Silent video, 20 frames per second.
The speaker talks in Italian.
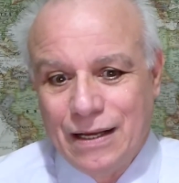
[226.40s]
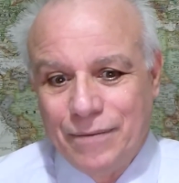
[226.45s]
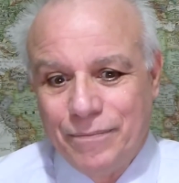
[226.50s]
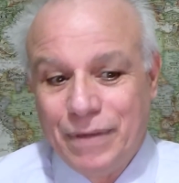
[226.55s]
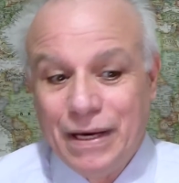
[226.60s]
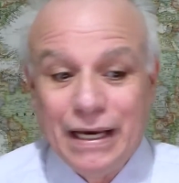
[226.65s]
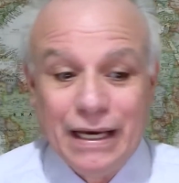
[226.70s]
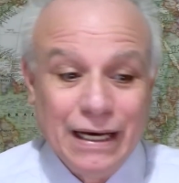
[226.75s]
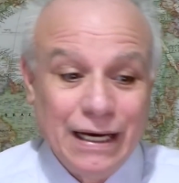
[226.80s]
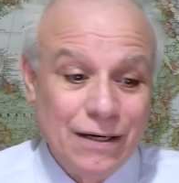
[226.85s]

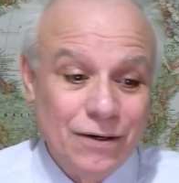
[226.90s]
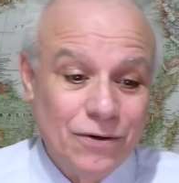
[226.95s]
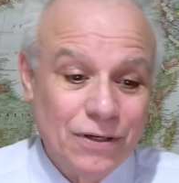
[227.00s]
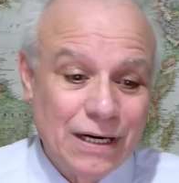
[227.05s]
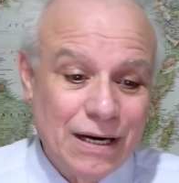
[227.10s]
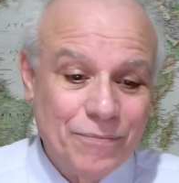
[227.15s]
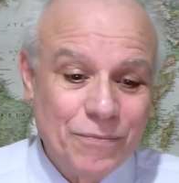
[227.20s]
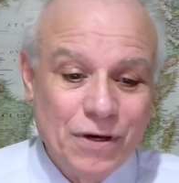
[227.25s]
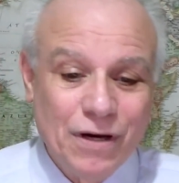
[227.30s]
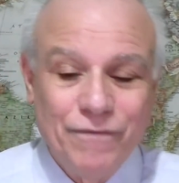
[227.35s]
Beh,
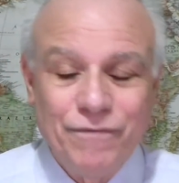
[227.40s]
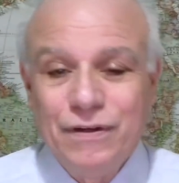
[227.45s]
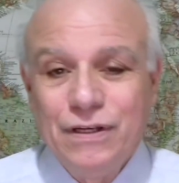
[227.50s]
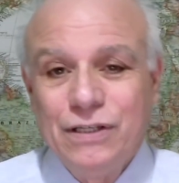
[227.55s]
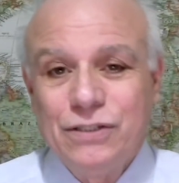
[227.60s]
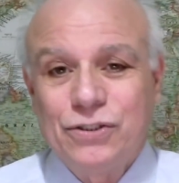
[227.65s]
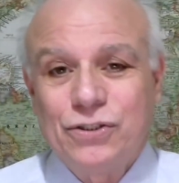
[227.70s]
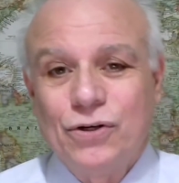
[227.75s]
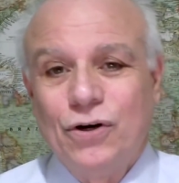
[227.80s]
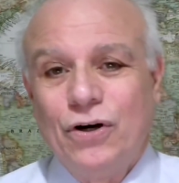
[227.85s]
allora a mio
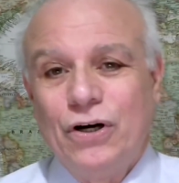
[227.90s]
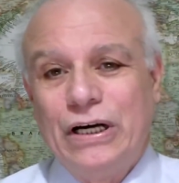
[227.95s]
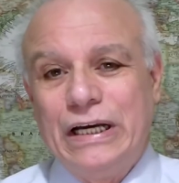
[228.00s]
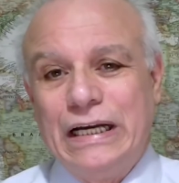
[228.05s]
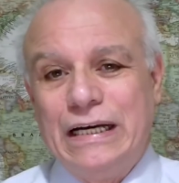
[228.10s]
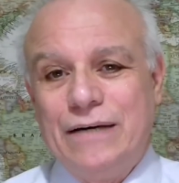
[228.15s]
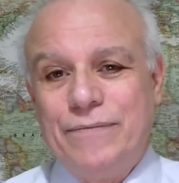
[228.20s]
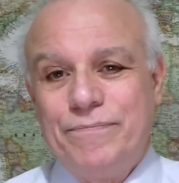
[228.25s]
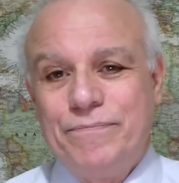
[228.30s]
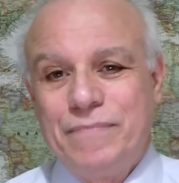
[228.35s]
avviso
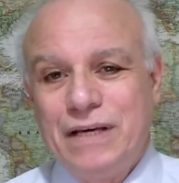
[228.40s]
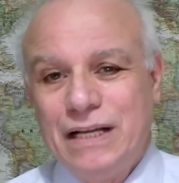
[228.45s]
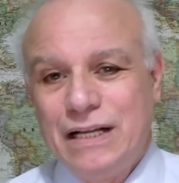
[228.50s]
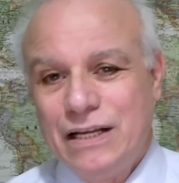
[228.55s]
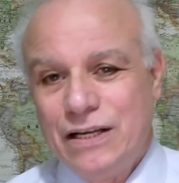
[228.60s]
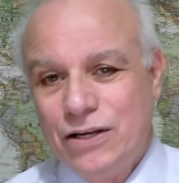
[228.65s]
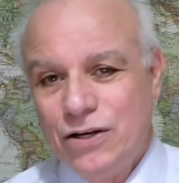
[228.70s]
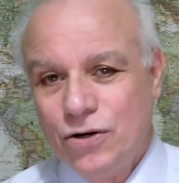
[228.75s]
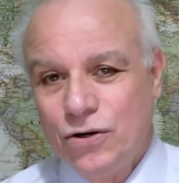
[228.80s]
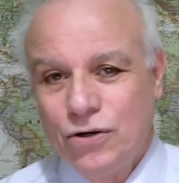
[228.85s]
il
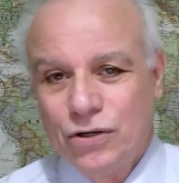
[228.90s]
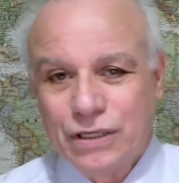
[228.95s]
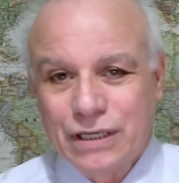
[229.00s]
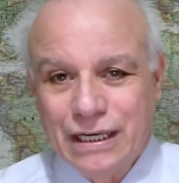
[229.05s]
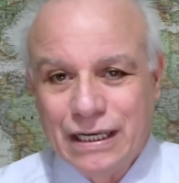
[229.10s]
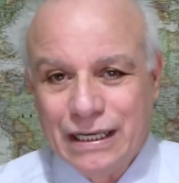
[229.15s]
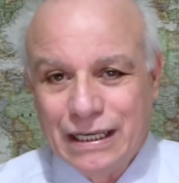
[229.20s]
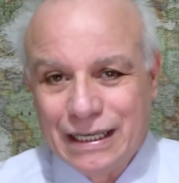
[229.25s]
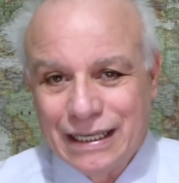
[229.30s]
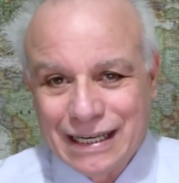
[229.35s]
miglior
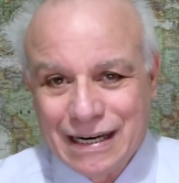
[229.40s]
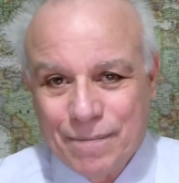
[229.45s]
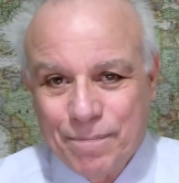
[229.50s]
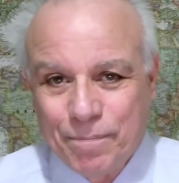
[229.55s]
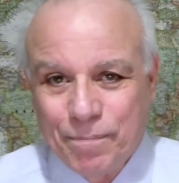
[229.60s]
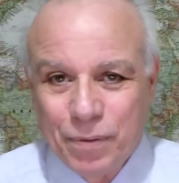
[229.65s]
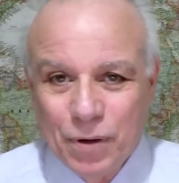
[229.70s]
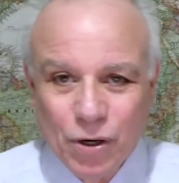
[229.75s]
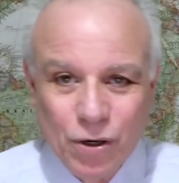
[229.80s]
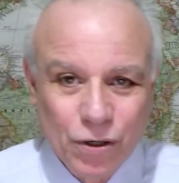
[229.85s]

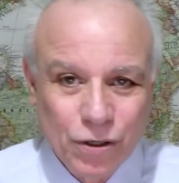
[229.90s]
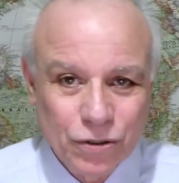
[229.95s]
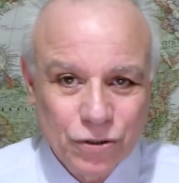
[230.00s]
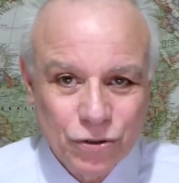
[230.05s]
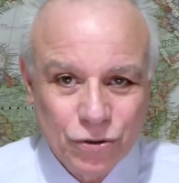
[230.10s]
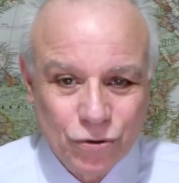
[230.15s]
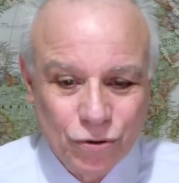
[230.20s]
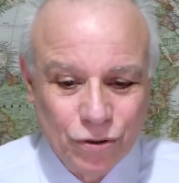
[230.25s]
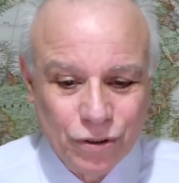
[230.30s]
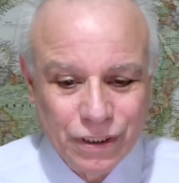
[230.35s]

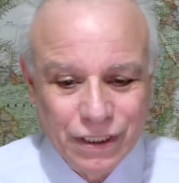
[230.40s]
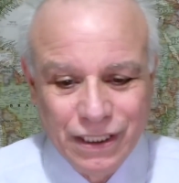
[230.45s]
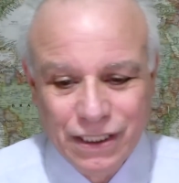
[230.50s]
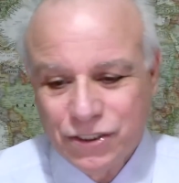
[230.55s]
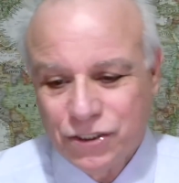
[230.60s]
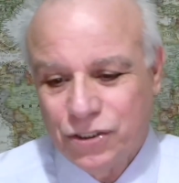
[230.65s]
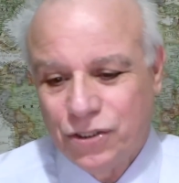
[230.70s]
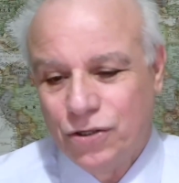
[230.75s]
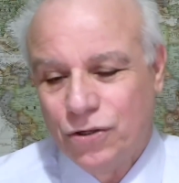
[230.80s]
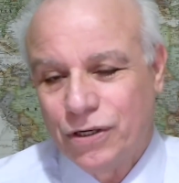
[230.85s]
rapporto
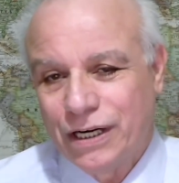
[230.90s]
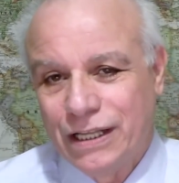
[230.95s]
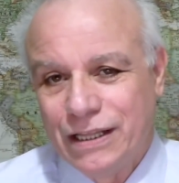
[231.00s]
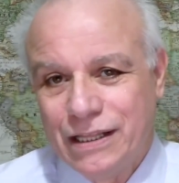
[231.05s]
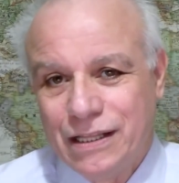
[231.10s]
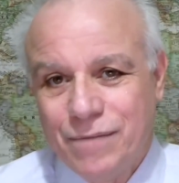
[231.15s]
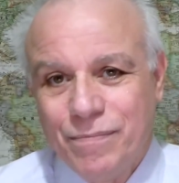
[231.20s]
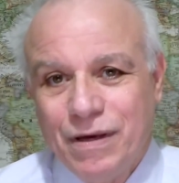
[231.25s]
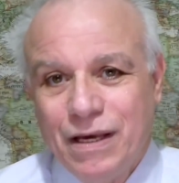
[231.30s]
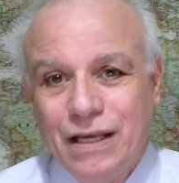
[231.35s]

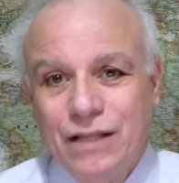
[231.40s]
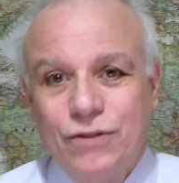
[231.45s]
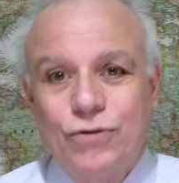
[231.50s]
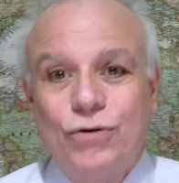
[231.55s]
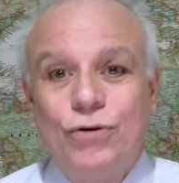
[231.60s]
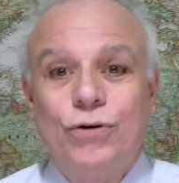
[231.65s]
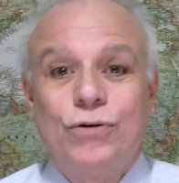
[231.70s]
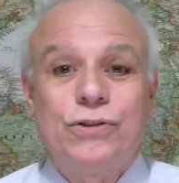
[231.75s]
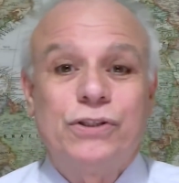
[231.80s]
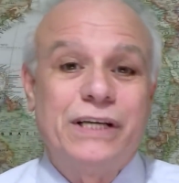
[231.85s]
rischio-rendimento
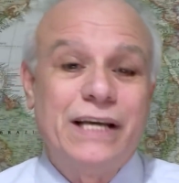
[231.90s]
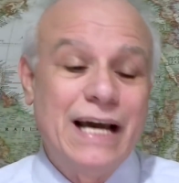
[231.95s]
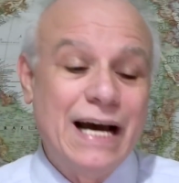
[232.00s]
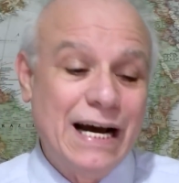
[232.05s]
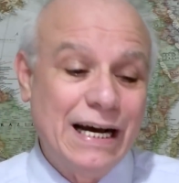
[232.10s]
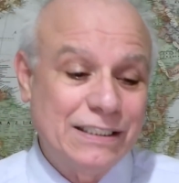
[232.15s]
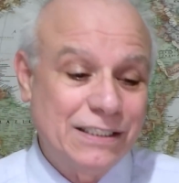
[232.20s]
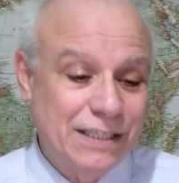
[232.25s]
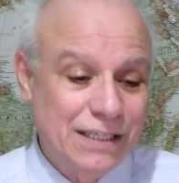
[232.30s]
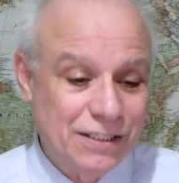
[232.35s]
lo si
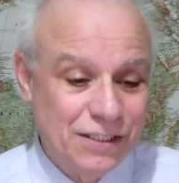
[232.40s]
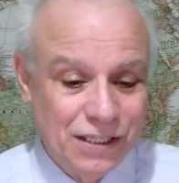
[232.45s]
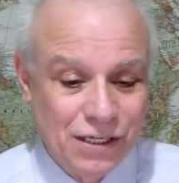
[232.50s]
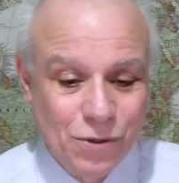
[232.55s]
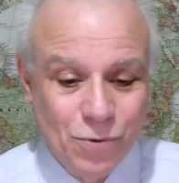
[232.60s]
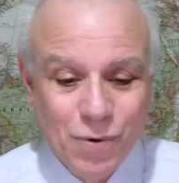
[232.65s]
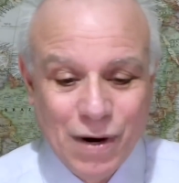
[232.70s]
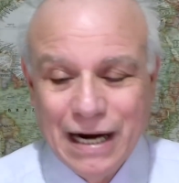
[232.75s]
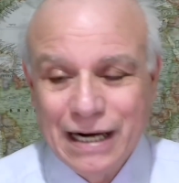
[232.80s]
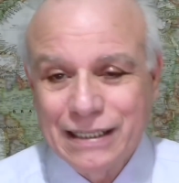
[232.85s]
ha se si
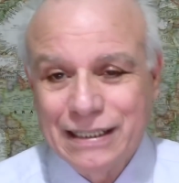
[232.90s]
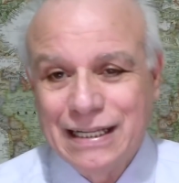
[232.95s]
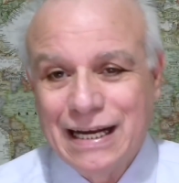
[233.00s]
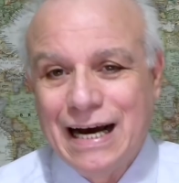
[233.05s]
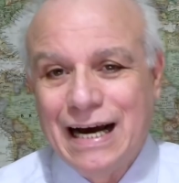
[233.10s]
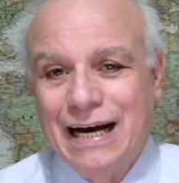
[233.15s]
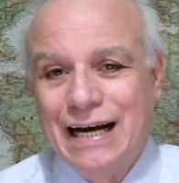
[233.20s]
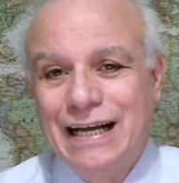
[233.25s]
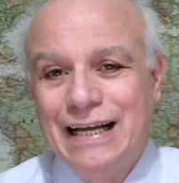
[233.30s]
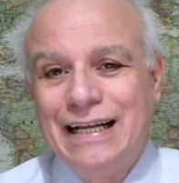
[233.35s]

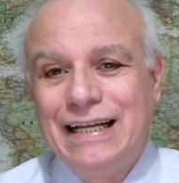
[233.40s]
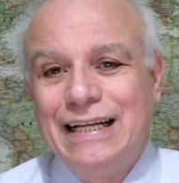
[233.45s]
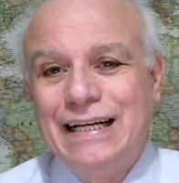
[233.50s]
guarda